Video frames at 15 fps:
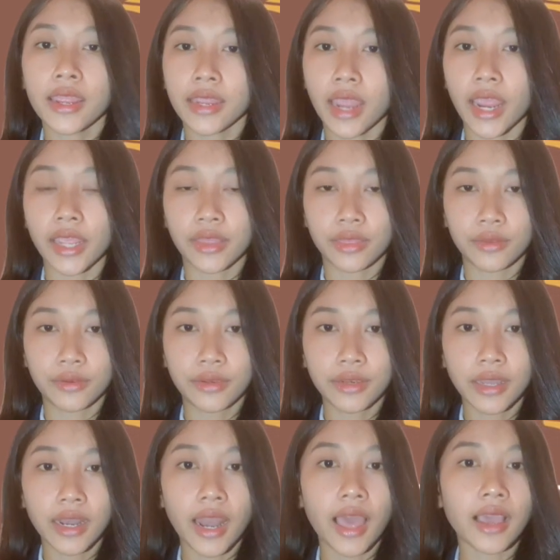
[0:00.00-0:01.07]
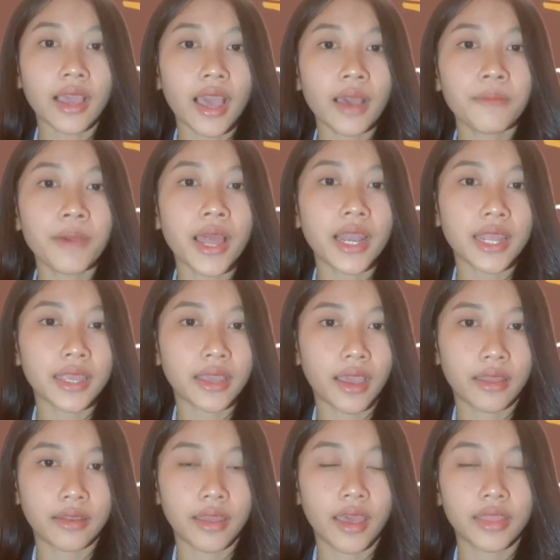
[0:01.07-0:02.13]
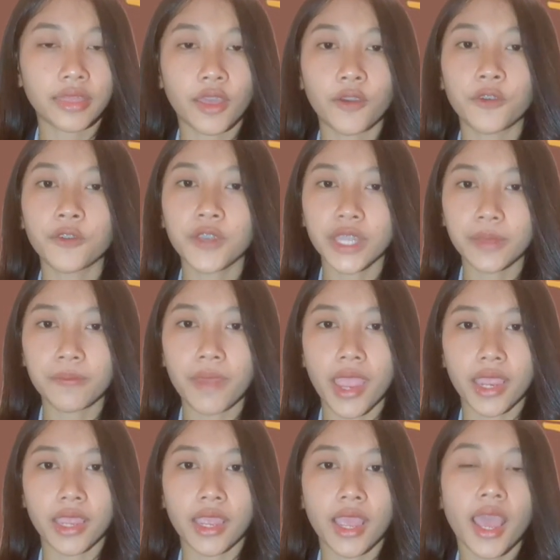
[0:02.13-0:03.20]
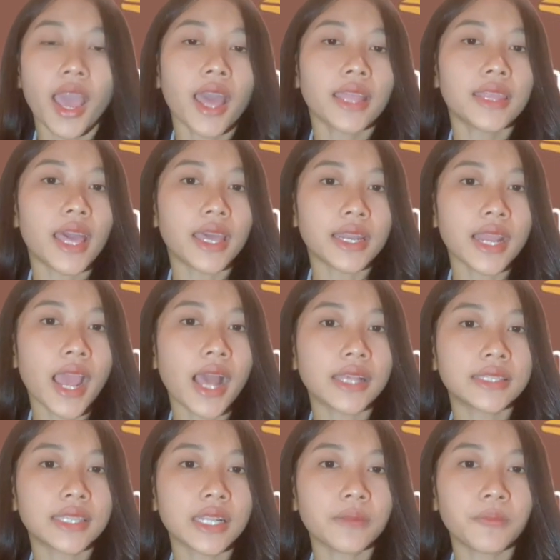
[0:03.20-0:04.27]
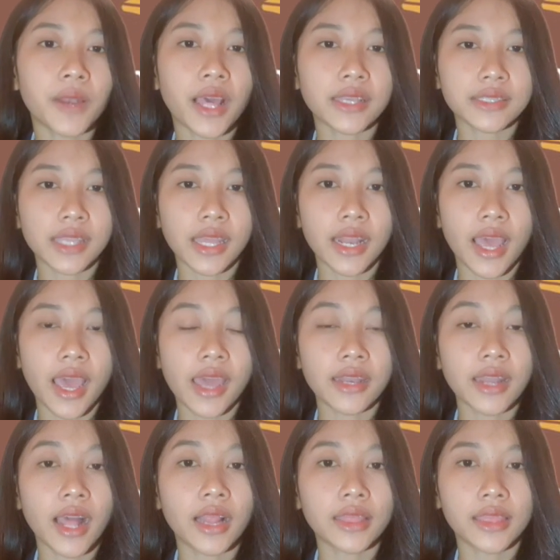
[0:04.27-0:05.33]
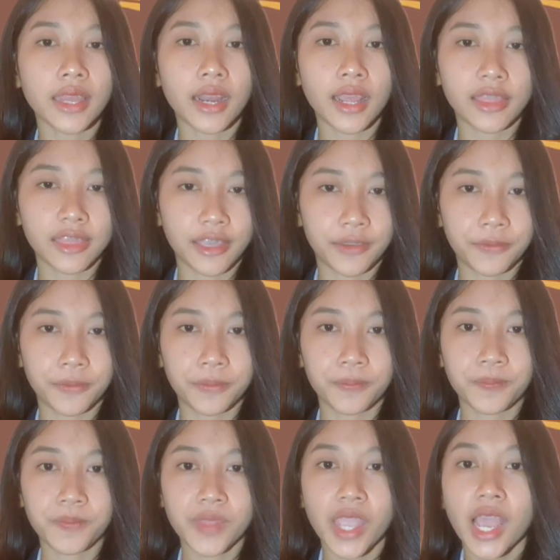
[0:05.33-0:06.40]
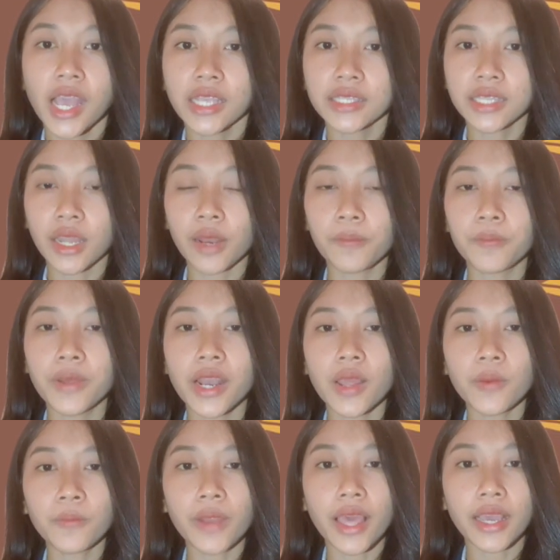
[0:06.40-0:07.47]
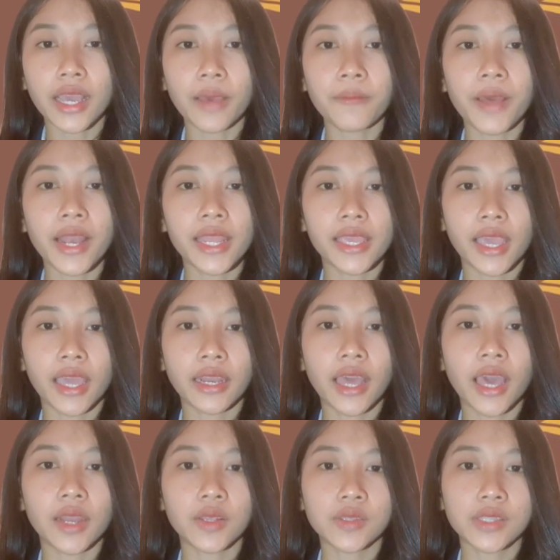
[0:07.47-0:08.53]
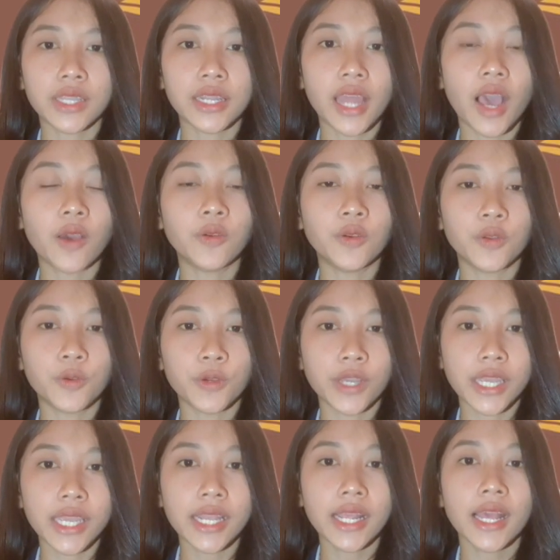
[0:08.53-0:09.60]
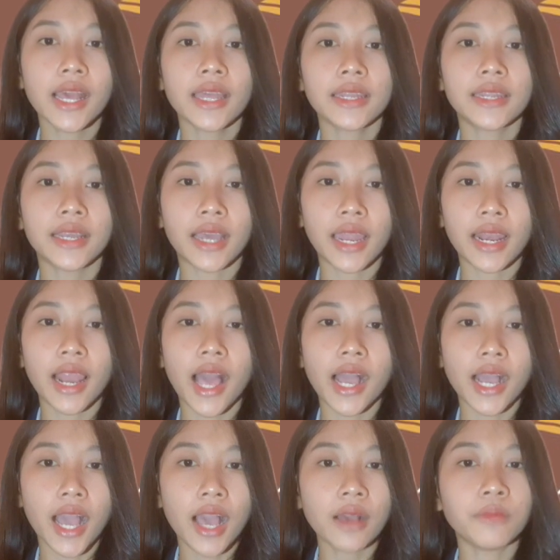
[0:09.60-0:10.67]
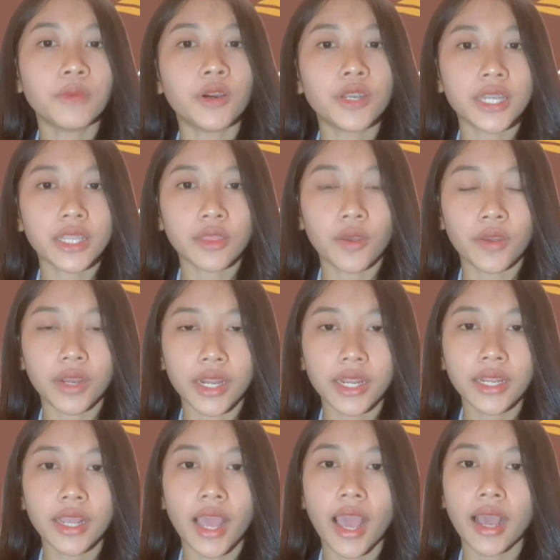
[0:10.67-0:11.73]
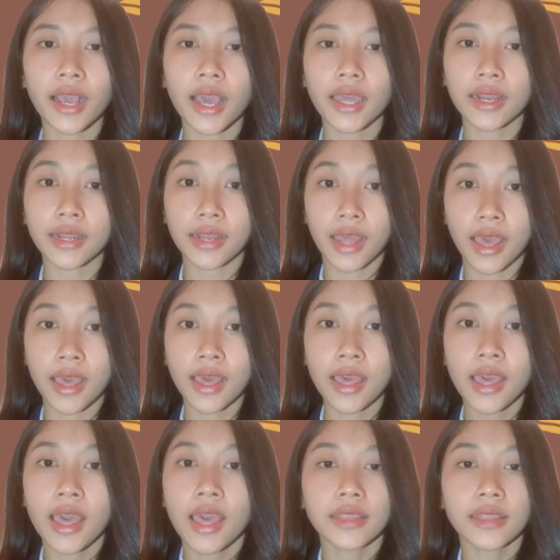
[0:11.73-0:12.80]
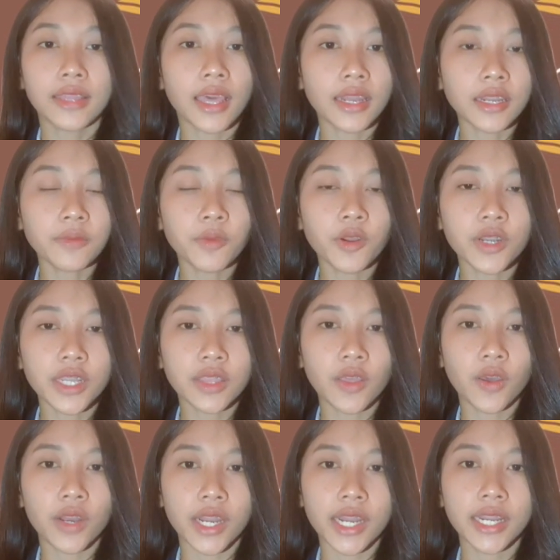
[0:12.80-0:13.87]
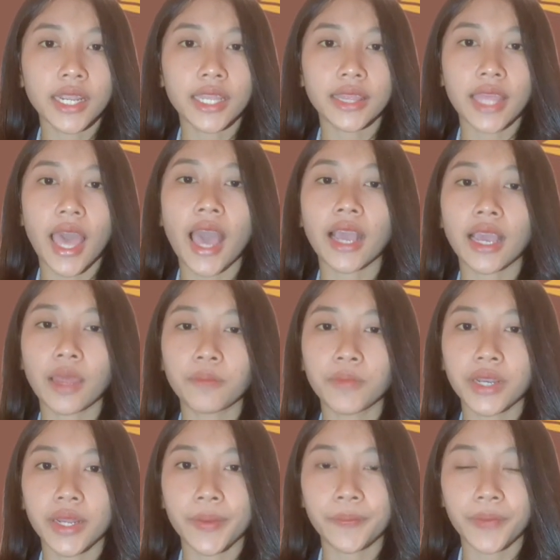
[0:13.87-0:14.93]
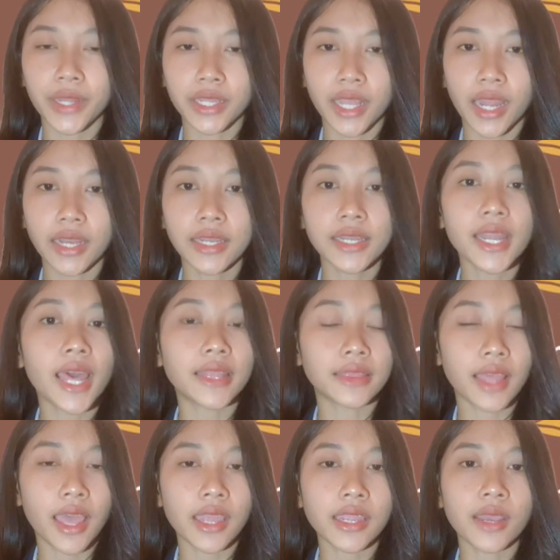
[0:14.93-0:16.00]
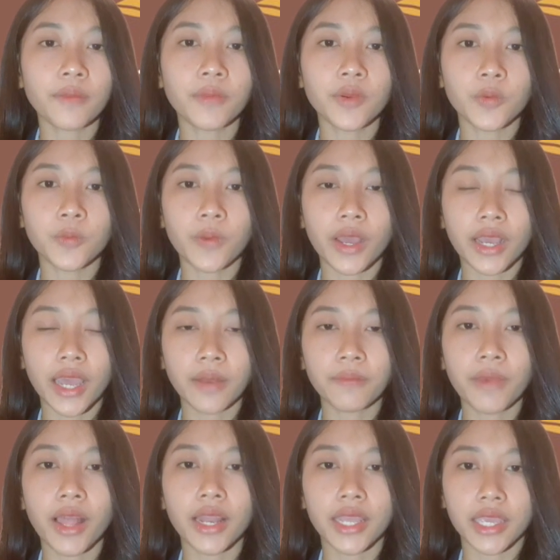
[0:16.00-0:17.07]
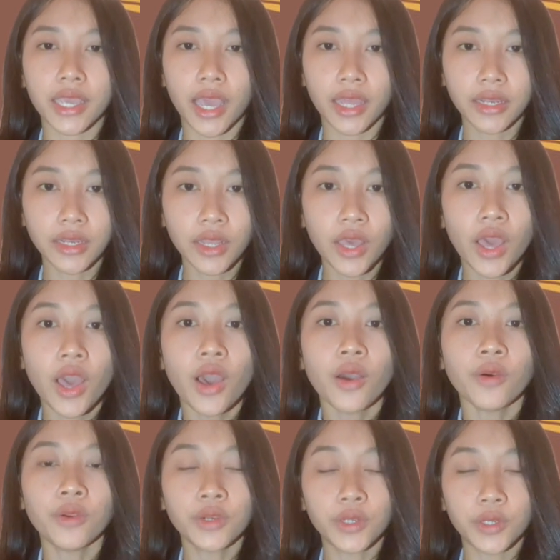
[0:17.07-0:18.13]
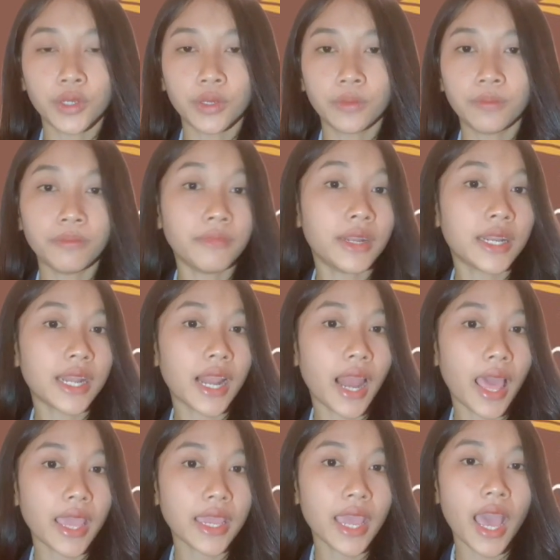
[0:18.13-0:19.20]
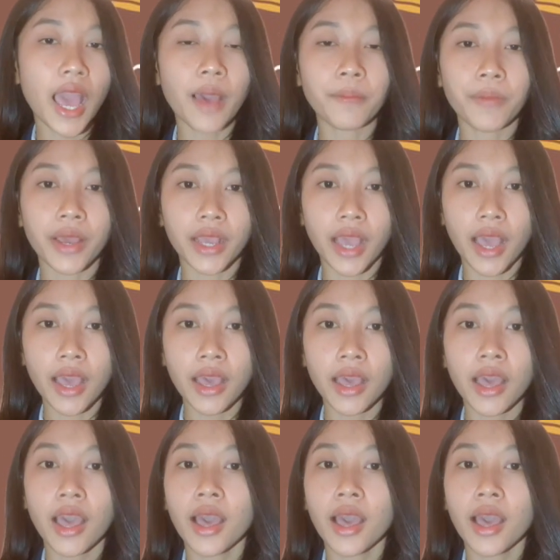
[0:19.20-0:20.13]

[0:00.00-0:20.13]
yaitu langkah balikan atau feedback dari hasil pelaksanaan alternatif. Sebelum langkah balikan harus didahului dengan langkah monitoring karena dari monitoring kita akan mendapatkan data yang merupakan balikan untuk menilai apakah